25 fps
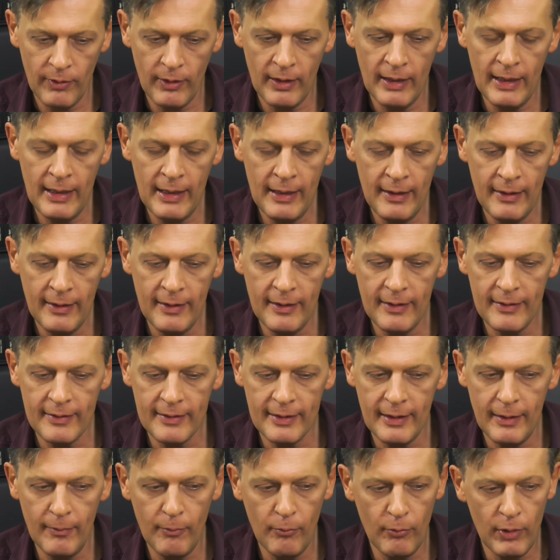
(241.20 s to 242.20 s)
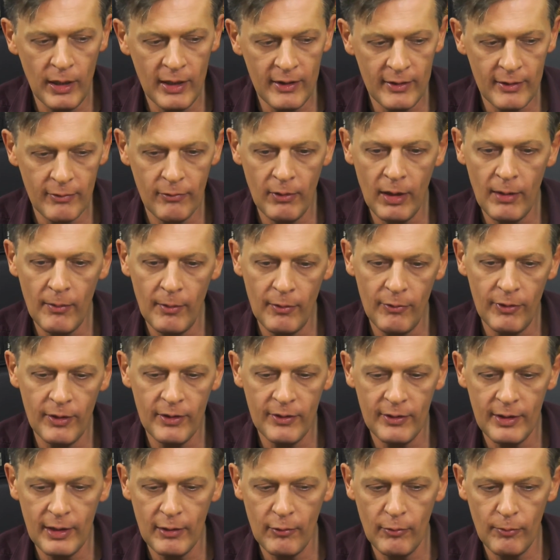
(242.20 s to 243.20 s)
И если мы с вами
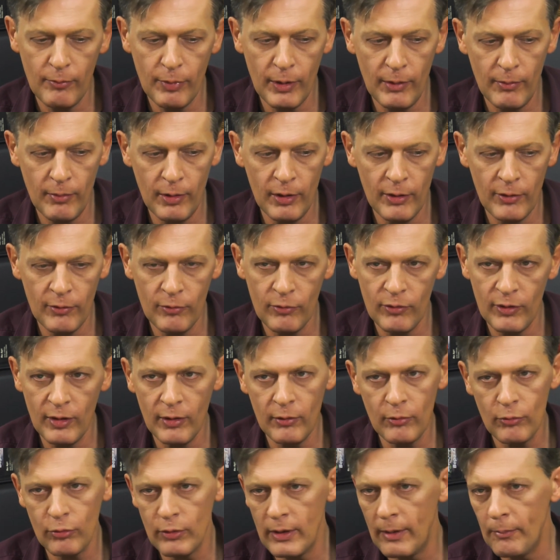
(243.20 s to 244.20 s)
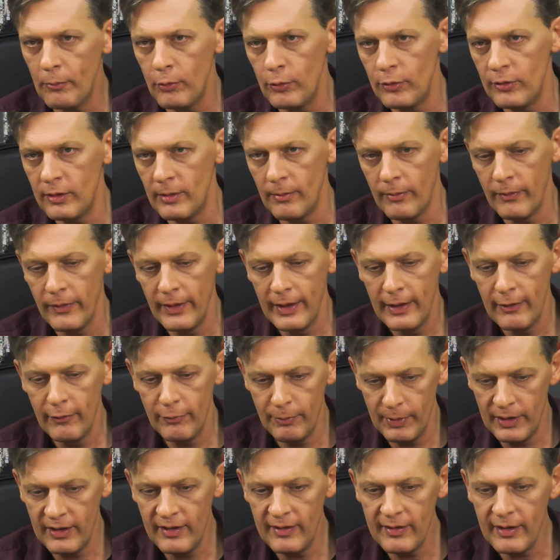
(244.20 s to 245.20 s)
фиксируем прибыльную сделку, допустим, в
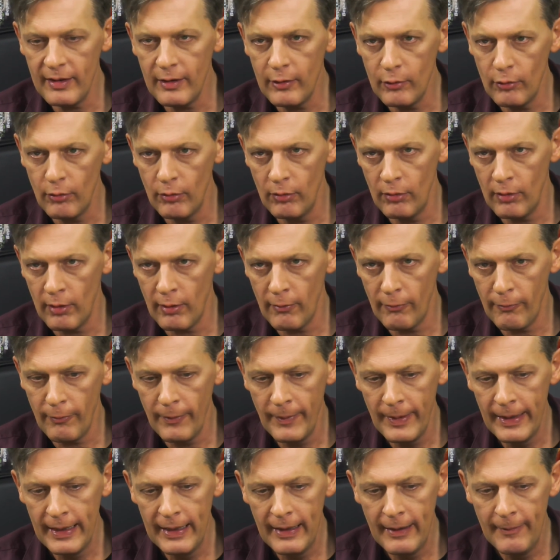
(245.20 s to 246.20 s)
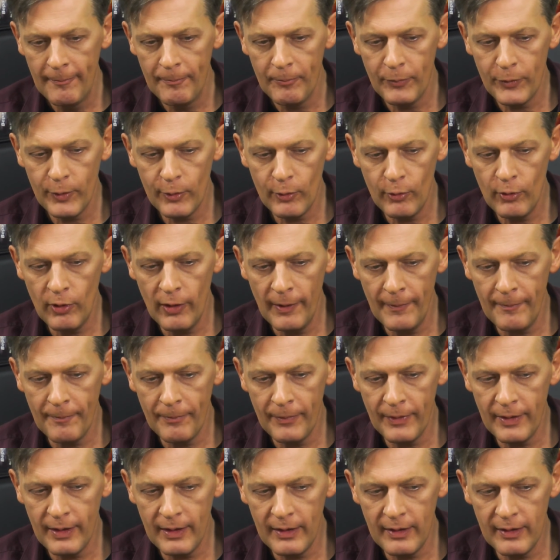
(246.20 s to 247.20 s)
50 долларов, то
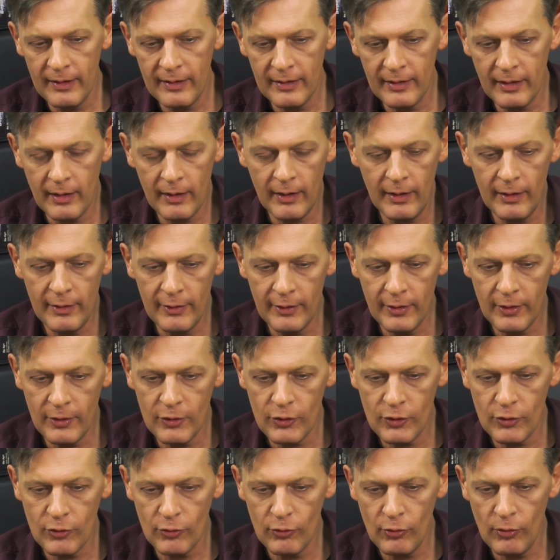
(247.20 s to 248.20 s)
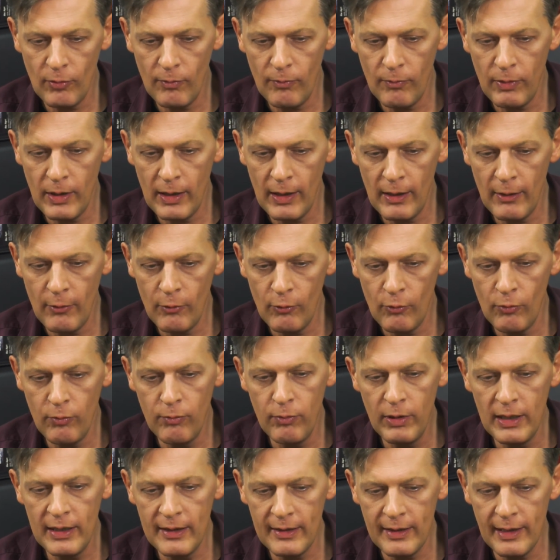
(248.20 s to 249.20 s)
надо стараться, чтобы
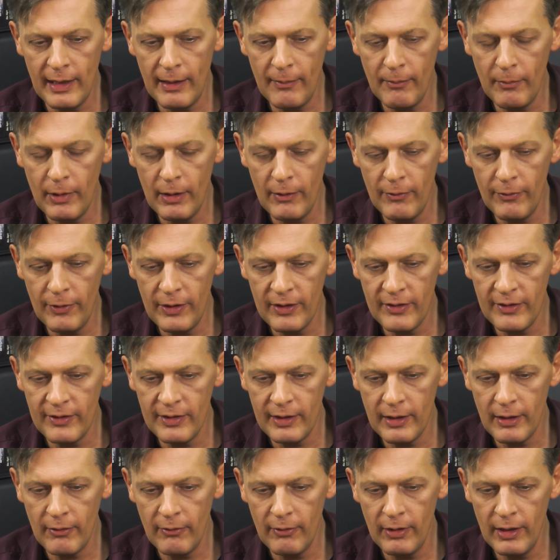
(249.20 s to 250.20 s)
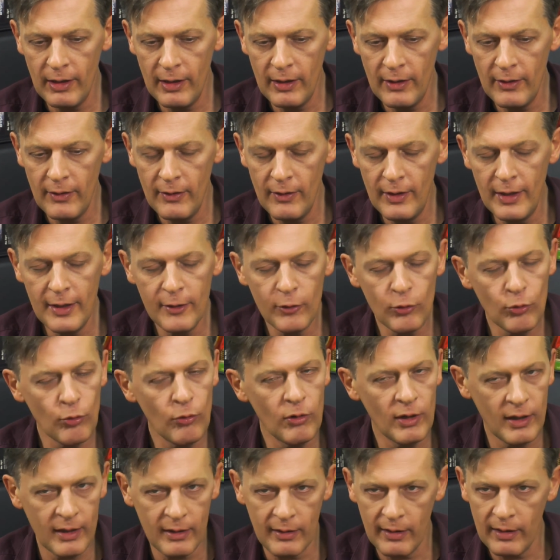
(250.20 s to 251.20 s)
убытки мы фиксировали не
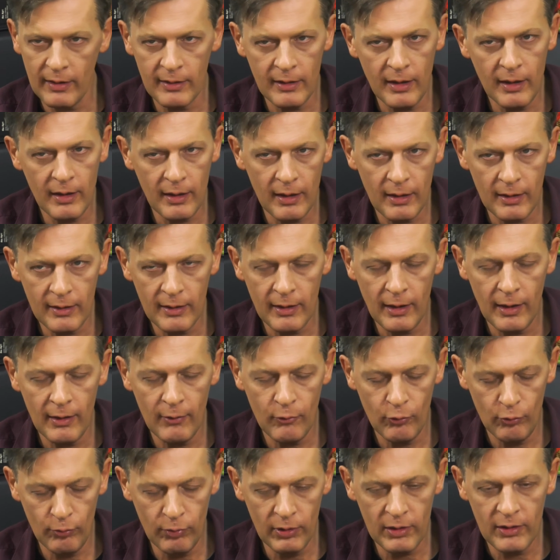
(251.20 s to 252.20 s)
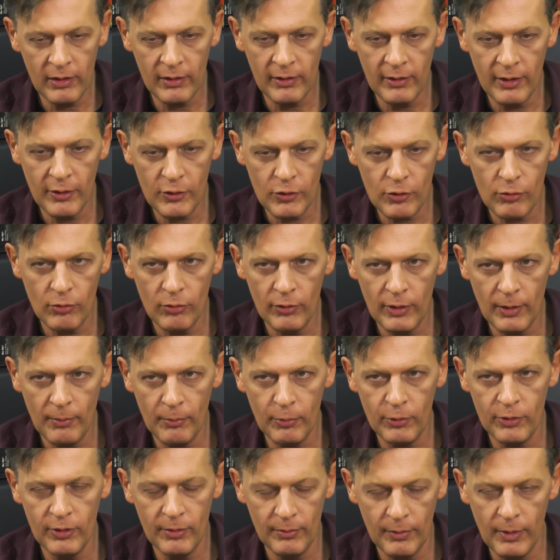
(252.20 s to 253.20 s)
только тогда, когда убыток дошел,
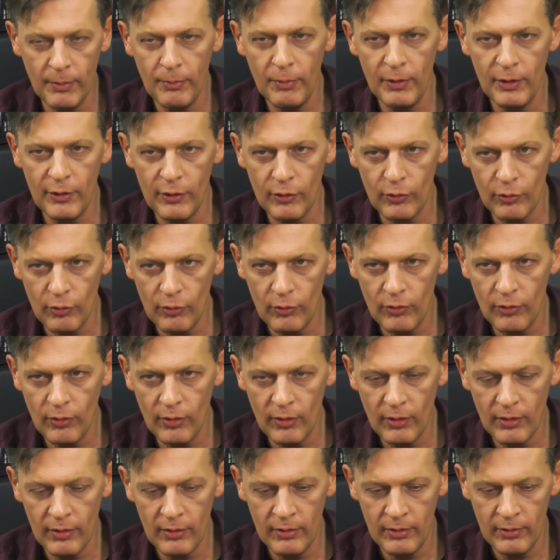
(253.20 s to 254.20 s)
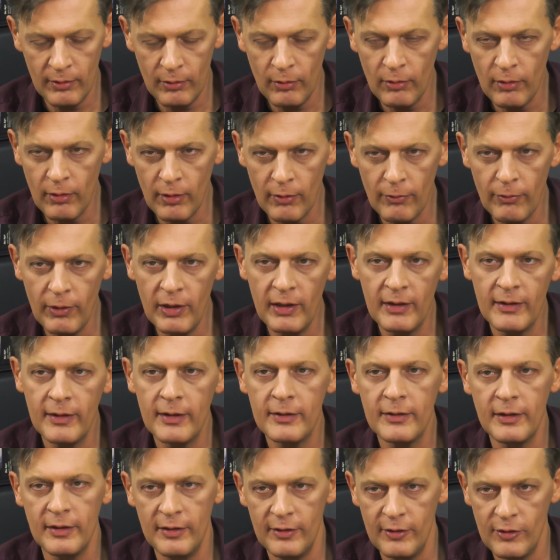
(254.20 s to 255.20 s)
допустим, до 500 э, долларов или до
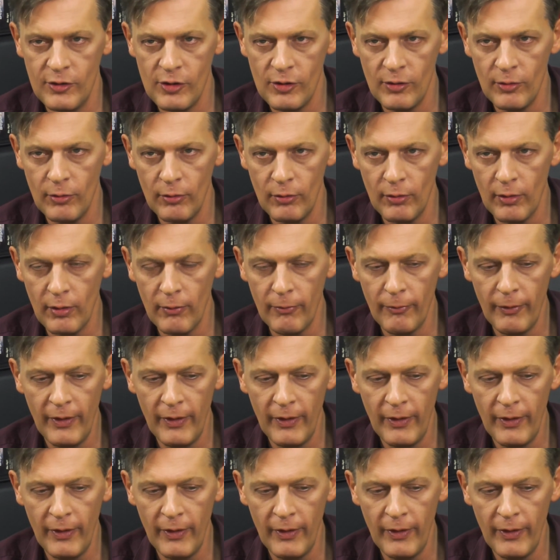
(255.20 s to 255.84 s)
1000 долларов.